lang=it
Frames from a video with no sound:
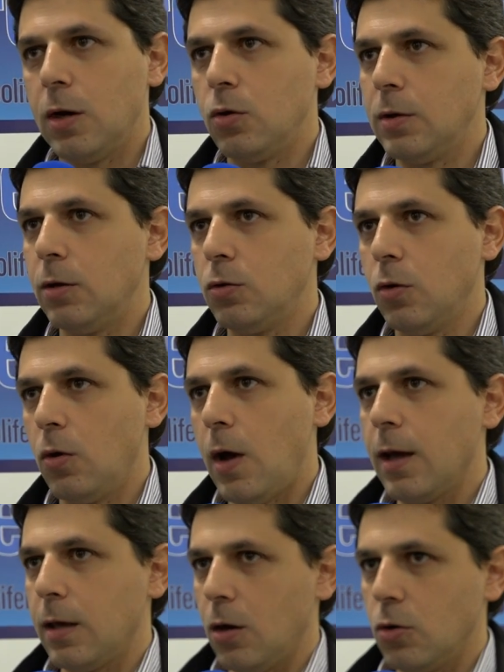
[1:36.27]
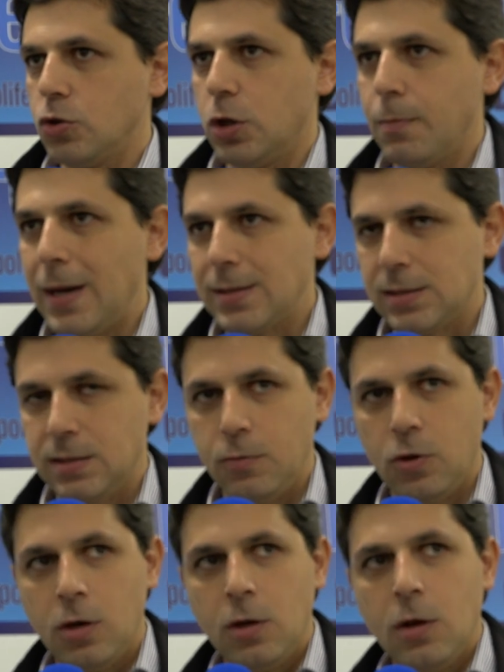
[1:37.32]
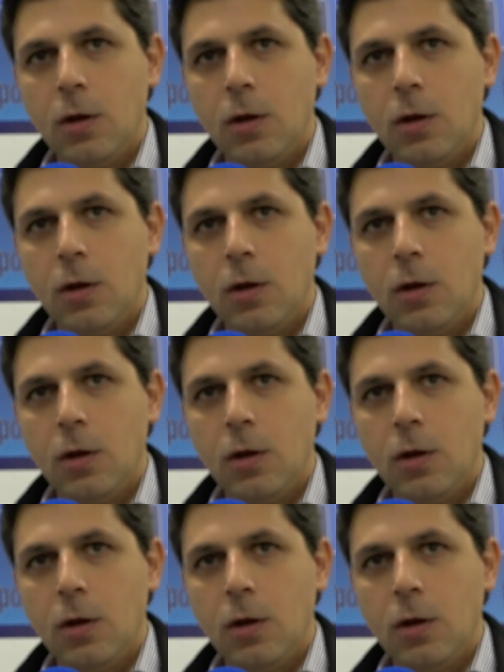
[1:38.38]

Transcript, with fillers: hanno dato anche oggi il massimo.